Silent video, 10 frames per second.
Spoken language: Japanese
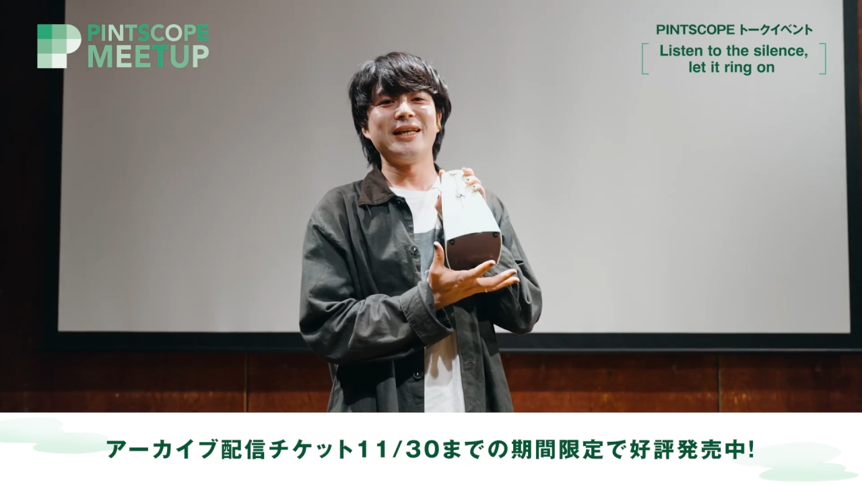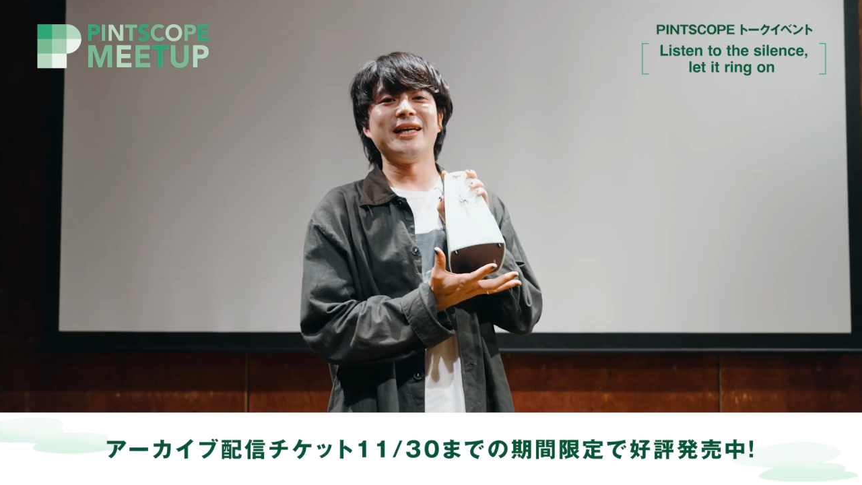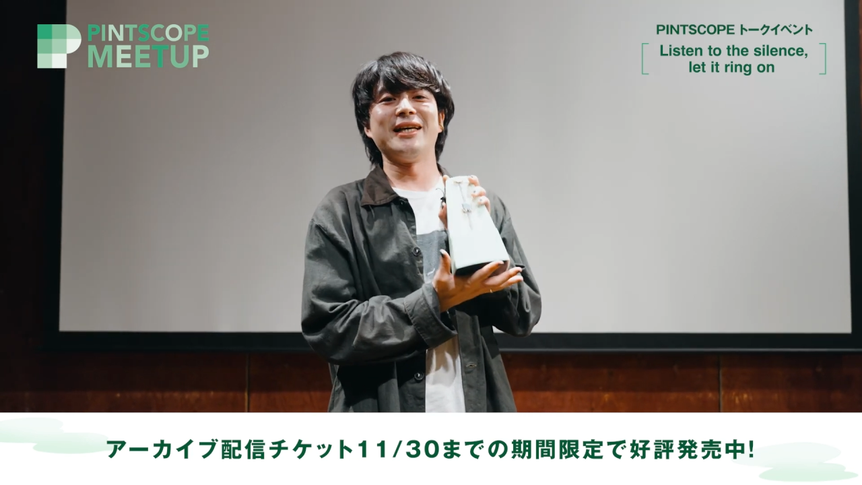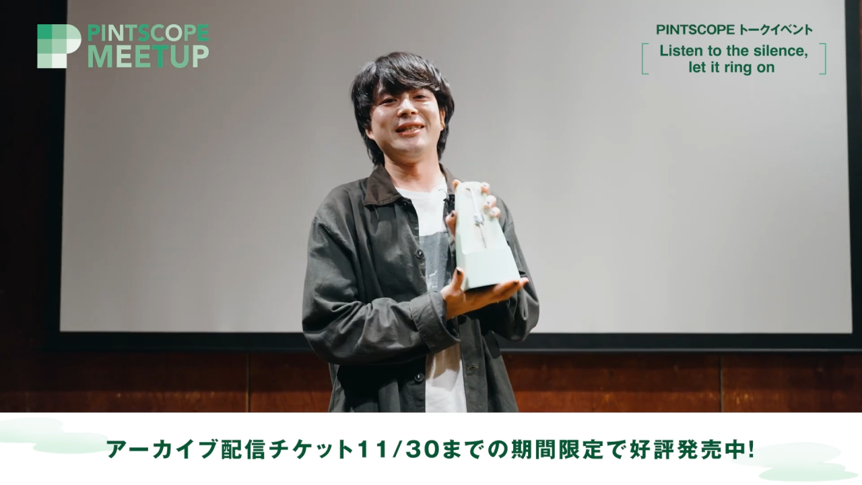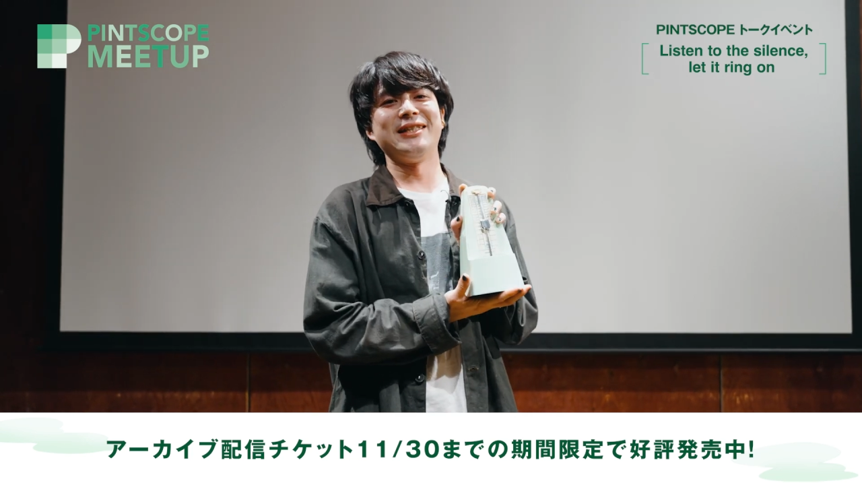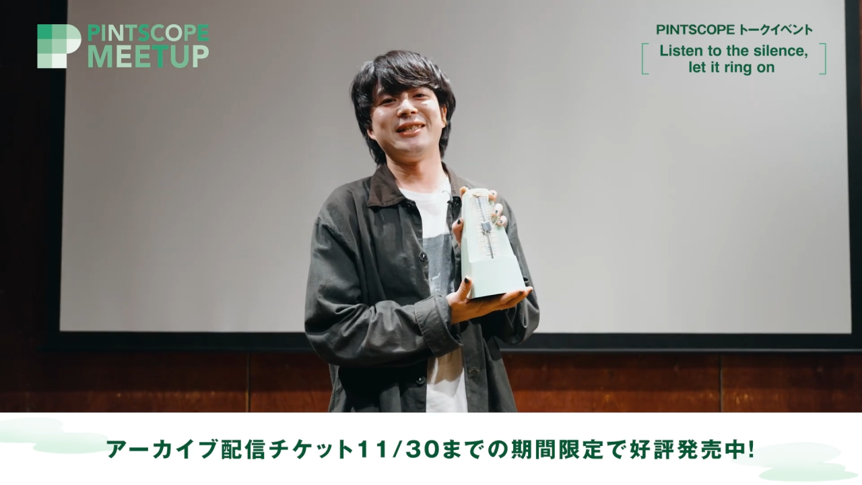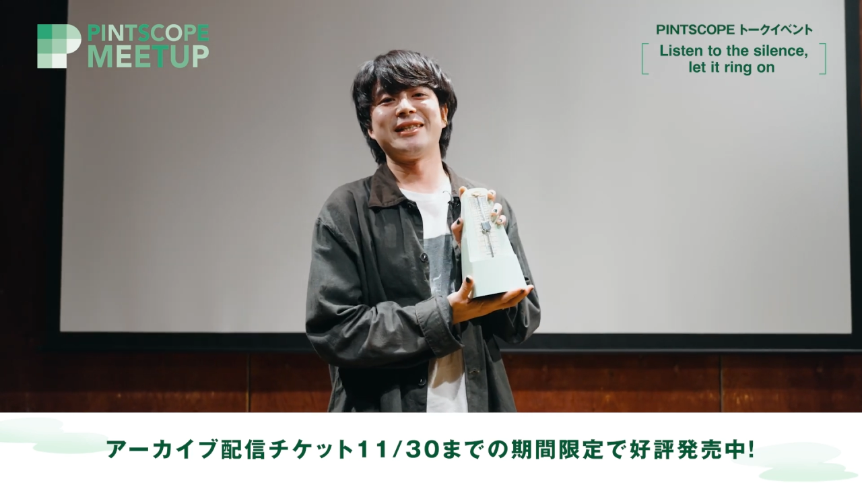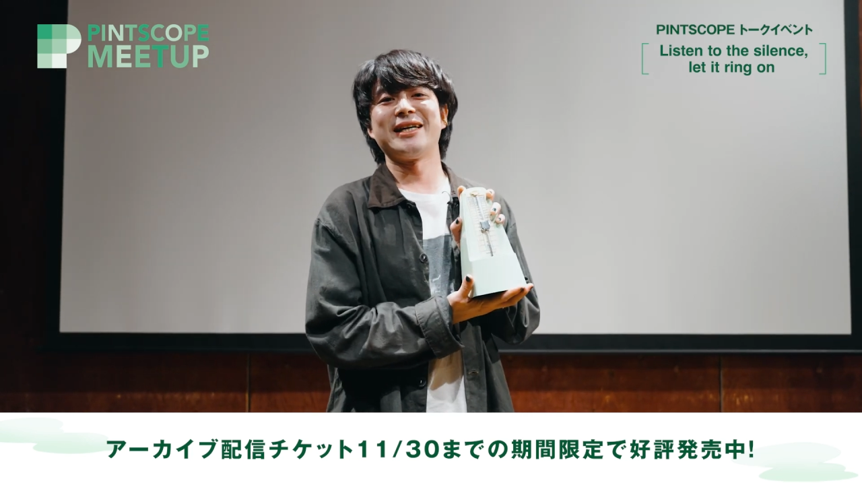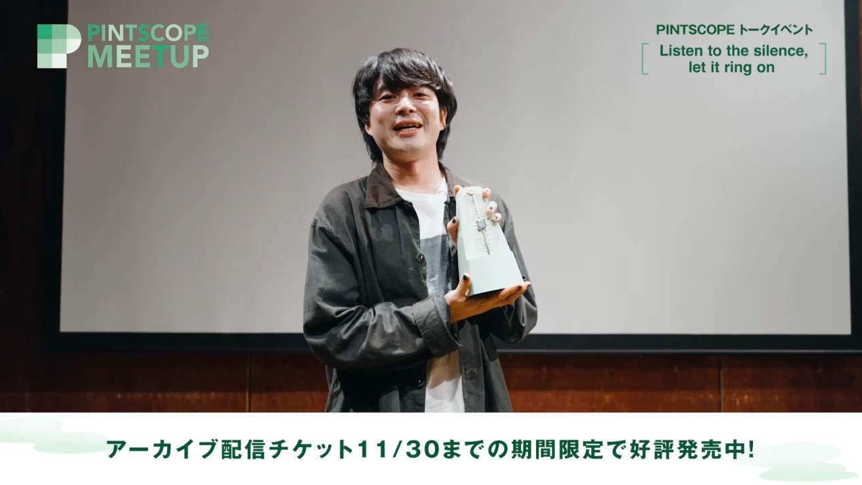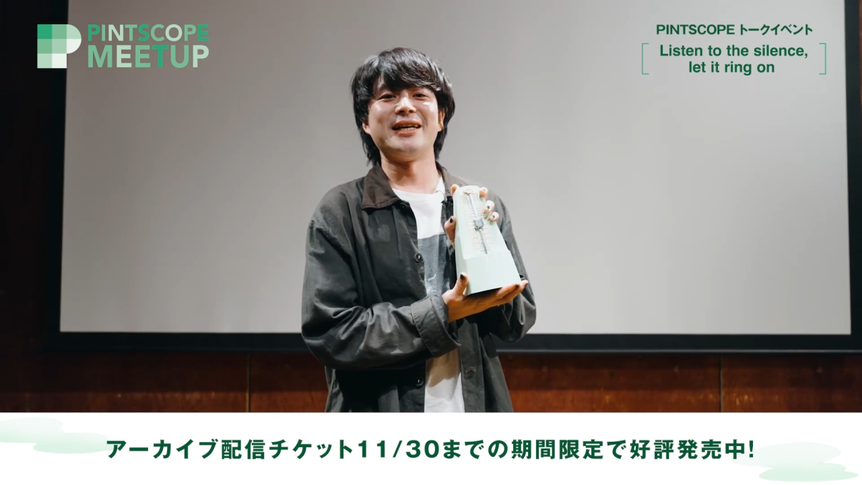えー、2時
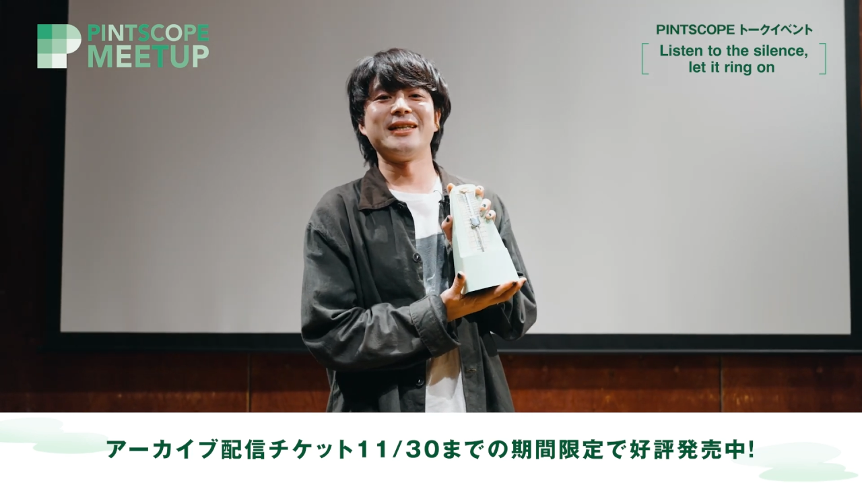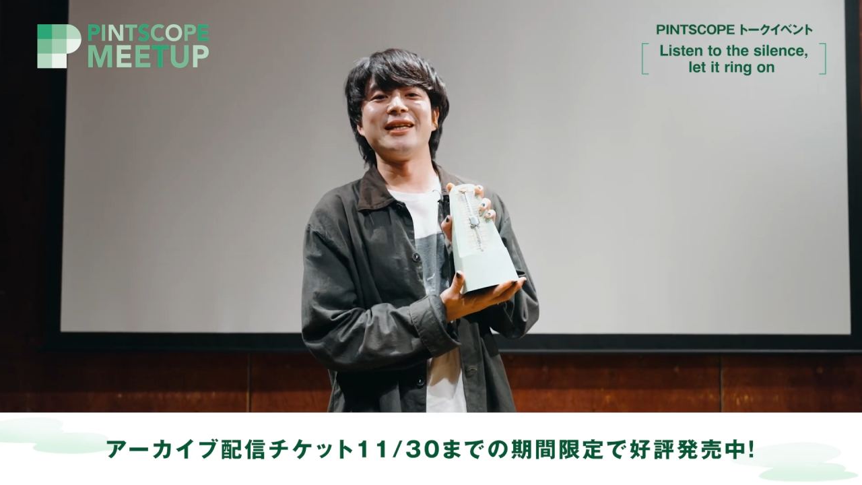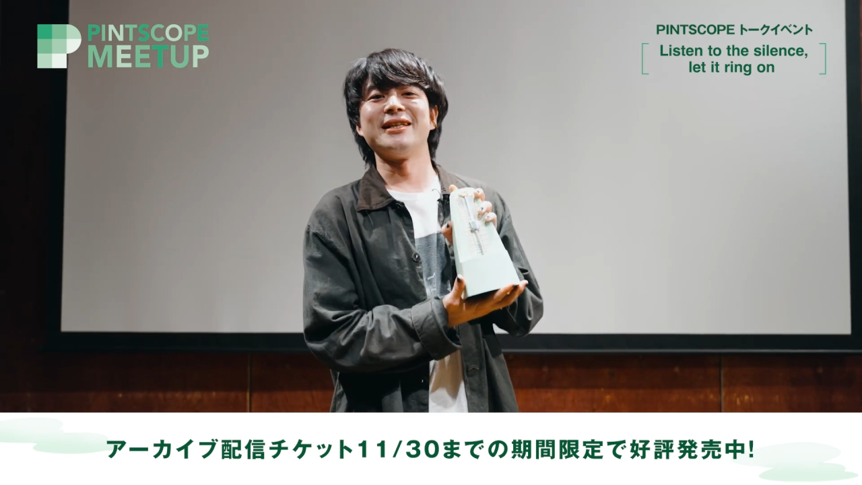間だっ